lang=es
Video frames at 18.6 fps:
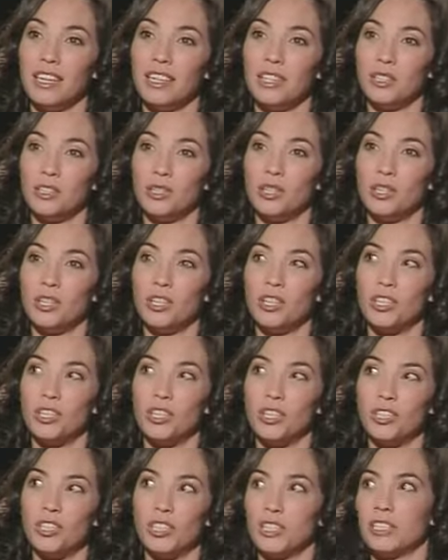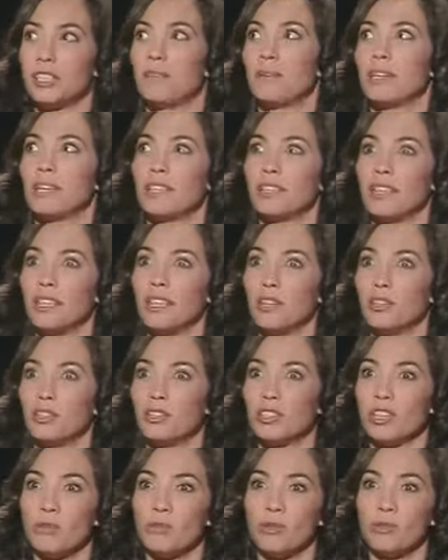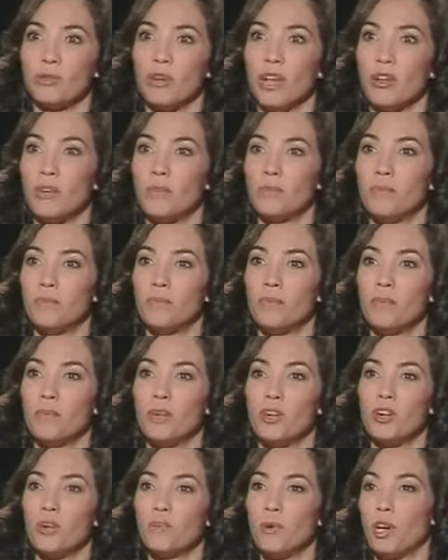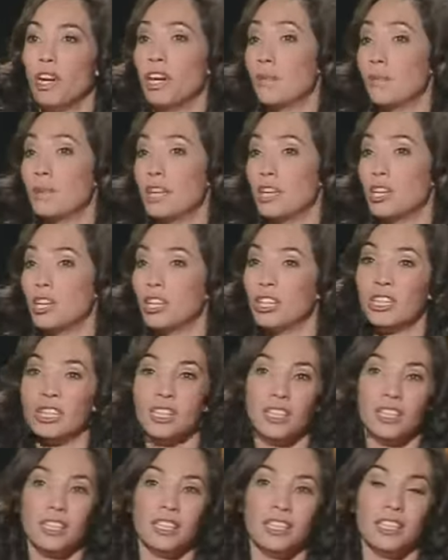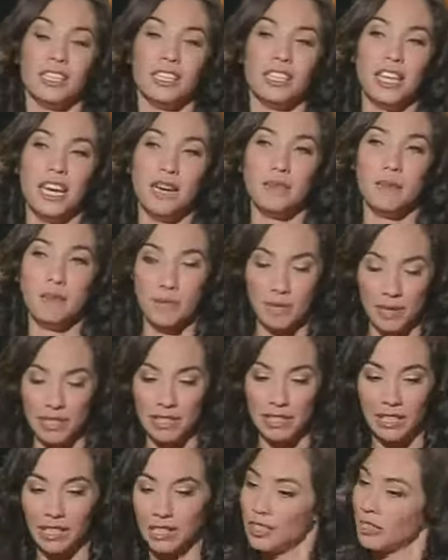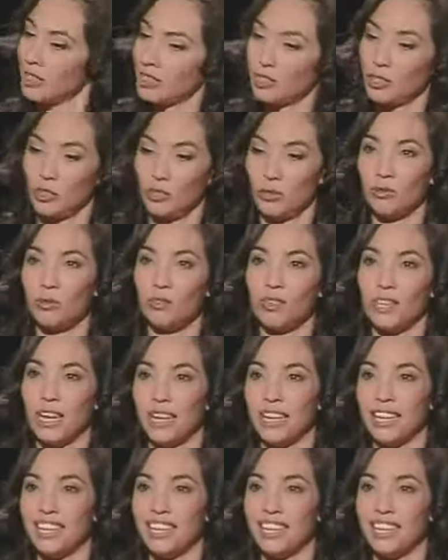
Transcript: no, no sé, siempre se te conoce como tu lado público y polémico y a mí me parece que sos un gran